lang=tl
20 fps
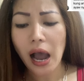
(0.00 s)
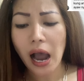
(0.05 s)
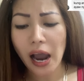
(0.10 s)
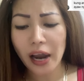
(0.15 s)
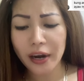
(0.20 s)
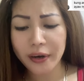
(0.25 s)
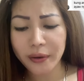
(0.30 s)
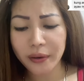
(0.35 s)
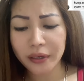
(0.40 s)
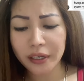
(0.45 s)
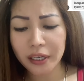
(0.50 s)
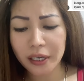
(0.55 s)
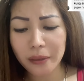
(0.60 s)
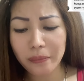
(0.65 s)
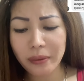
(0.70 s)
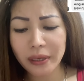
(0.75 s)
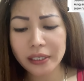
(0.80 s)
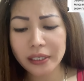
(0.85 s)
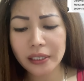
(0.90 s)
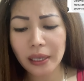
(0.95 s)
Anong
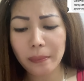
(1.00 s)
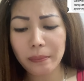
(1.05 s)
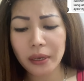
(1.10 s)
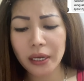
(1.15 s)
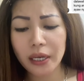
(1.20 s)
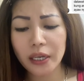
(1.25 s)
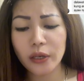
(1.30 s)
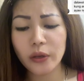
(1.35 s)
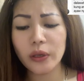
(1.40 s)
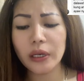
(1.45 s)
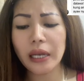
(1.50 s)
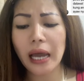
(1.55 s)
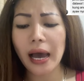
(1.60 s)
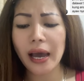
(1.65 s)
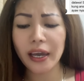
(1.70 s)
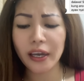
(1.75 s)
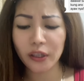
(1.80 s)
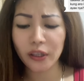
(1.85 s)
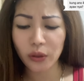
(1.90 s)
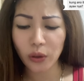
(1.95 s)
ibig sabihin nun,
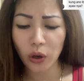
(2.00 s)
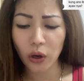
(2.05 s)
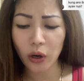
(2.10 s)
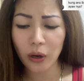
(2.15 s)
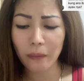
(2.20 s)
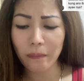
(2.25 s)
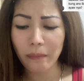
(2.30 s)
idol?